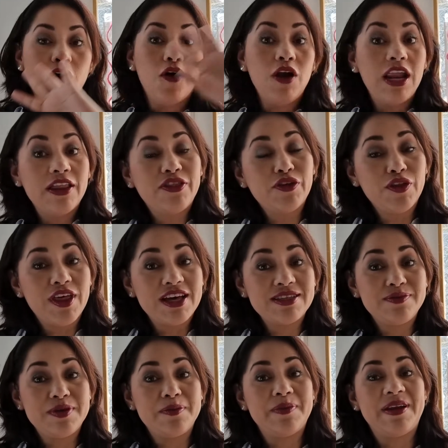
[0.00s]
Hola a
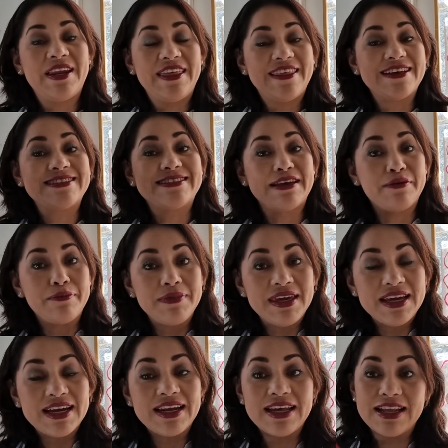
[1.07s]
todas, bienvenidas a
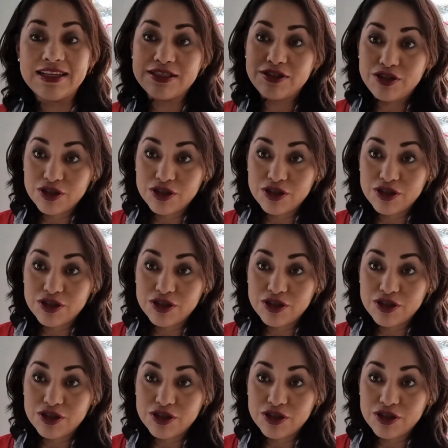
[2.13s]
mi canal.